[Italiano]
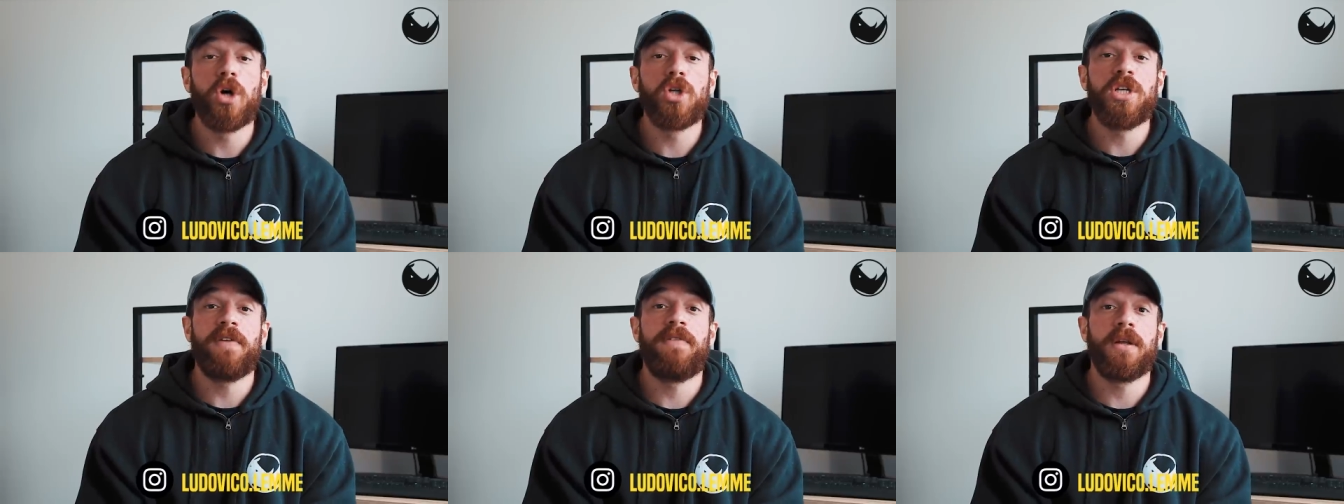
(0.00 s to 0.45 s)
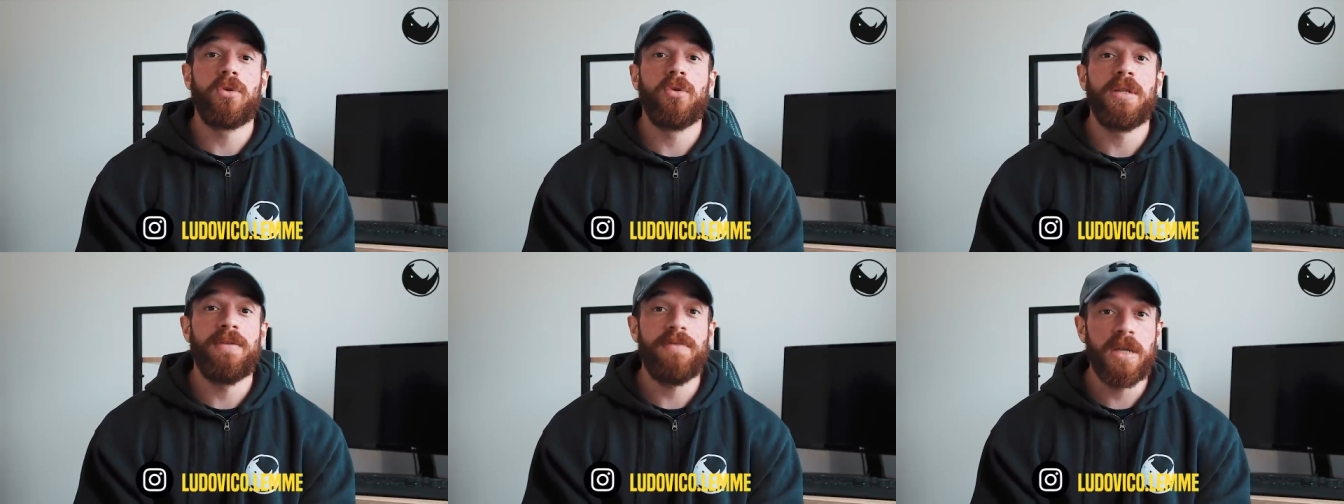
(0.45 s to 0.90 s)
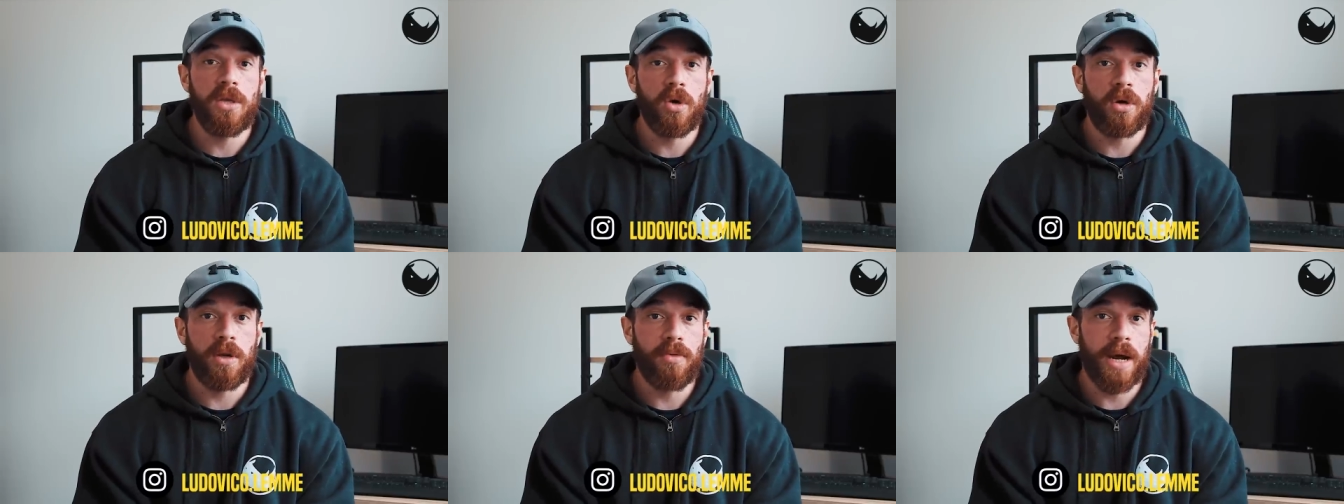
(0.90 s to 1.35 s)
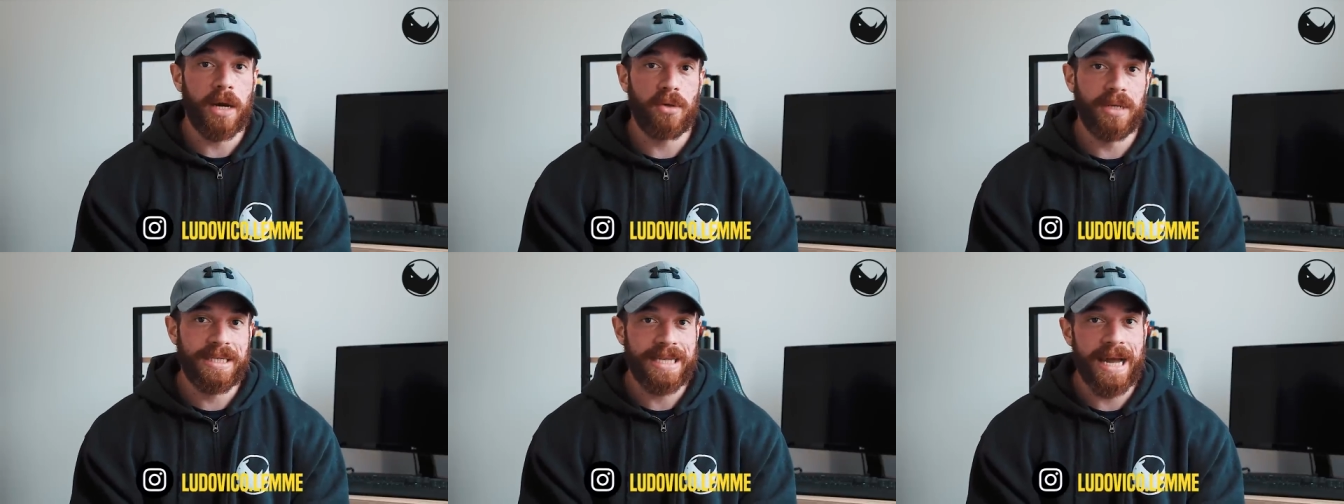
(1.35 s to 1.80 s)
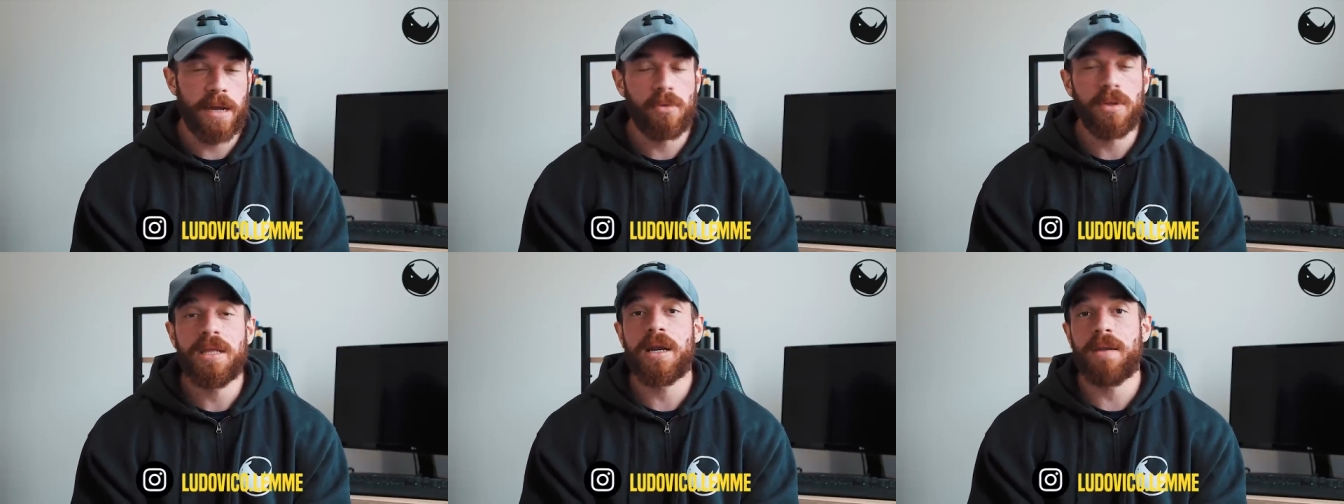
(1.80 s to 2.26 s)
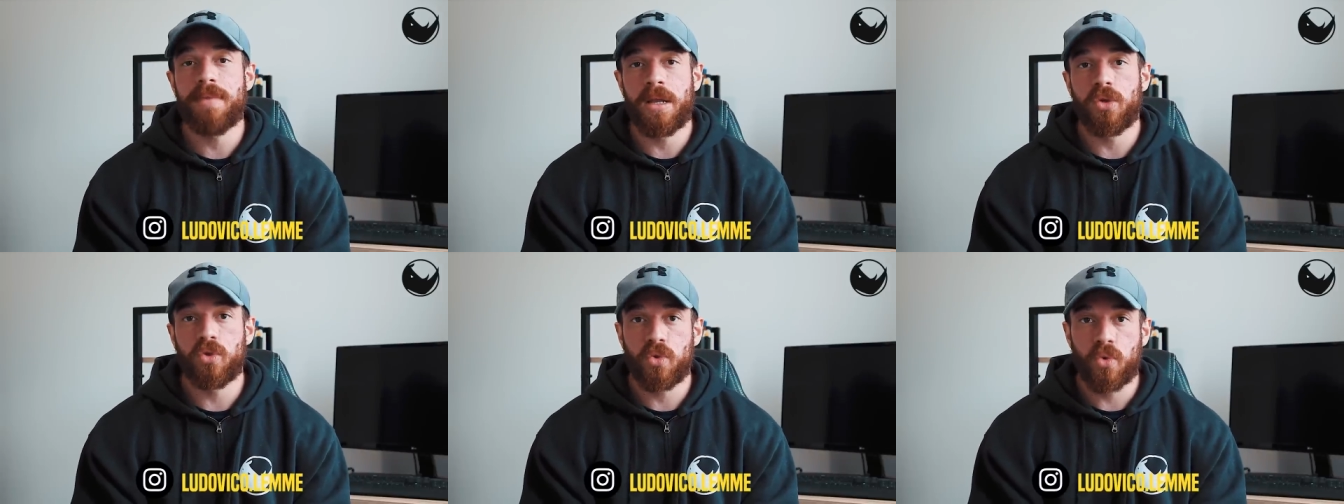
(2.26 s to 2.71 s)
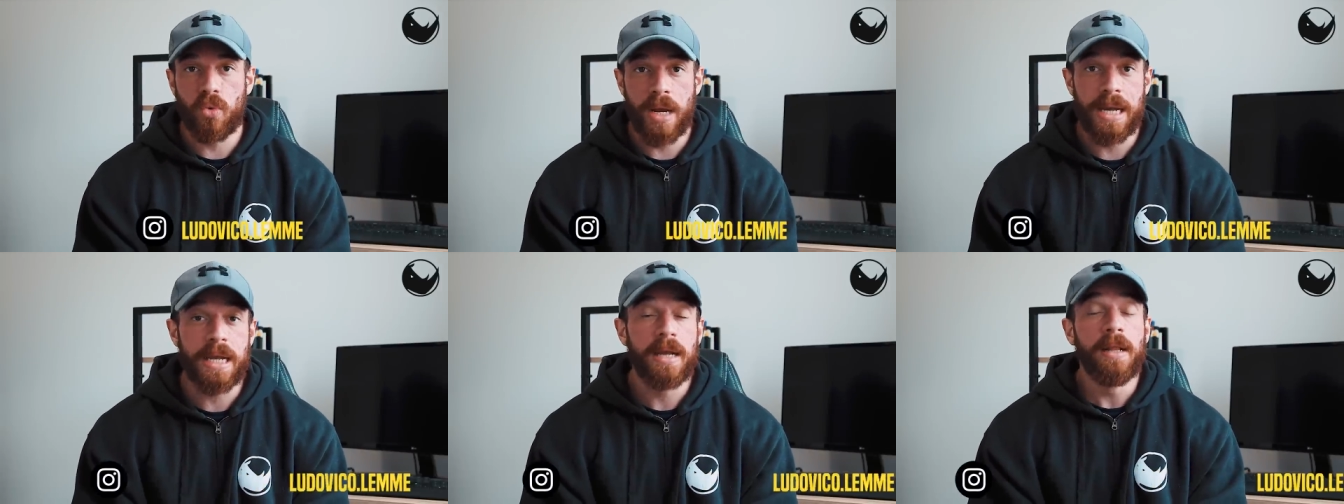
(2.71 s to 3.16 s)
Ho già fatto dei video riguardo al sale, quindi rimando su quelli.